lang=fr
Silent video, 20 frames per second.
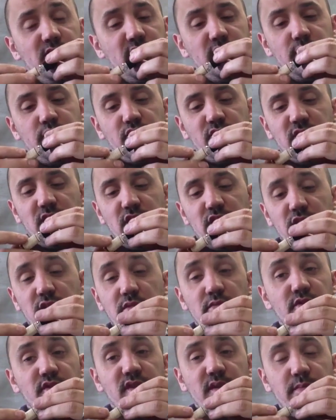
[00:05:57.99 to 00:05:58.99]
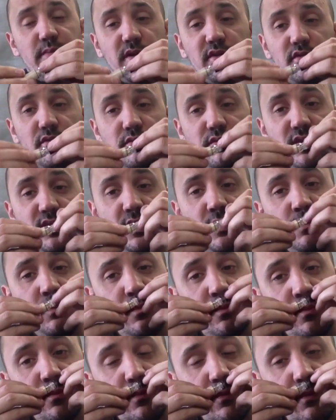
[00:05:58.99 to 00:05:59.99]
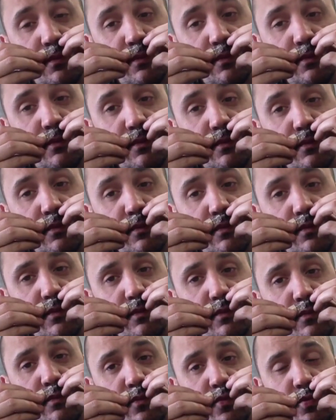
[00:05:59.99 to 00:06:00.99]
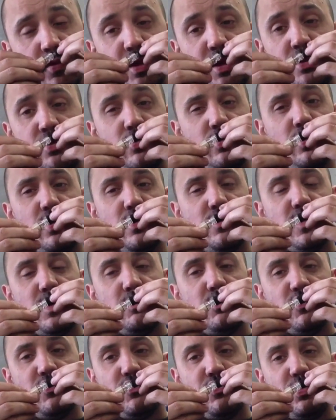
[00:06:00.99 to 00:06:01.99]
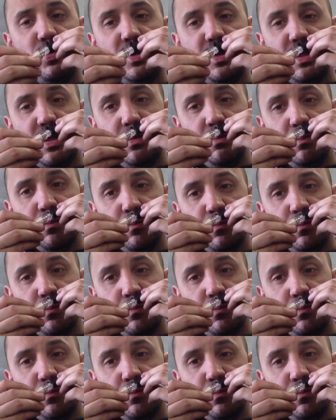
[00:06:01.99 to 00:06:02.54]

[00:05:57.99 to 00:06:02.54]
c'est pour ça que j'ai commencé par celui-ci. On a une odeur vraiment fruitée,